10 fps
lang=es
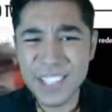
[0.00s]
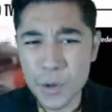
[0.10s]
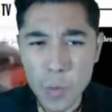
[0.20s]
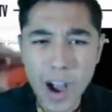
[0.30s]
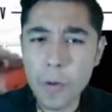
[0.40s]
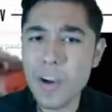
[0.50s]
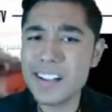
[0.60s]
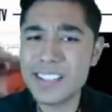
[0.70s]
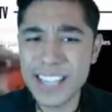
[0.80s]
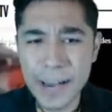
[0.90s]

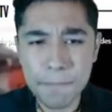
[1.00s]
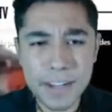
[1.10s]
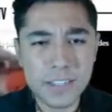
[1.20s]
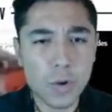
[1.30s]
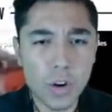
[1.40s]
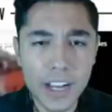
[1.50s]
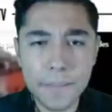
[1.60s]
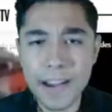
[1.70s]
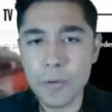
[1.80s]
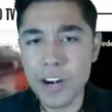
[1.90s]
Chihuahua, Chiapas,
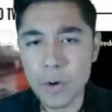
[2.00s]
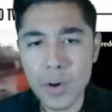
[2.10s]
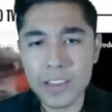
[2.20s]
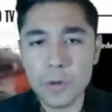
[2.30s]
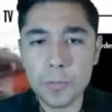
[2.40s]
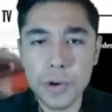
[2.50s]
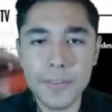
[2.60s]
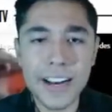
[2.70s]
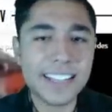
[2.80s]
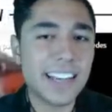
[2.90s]
Colima, Guanajuato,
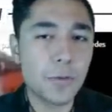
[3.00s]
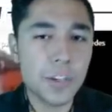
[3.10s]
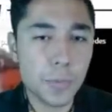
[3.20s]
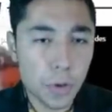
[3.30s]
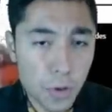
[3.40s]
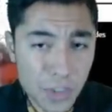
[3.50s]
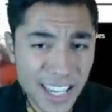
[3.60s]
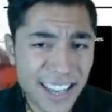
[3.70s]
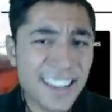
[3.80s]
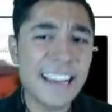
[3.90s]
Puebla, San Luis
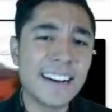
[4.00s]
Potosí,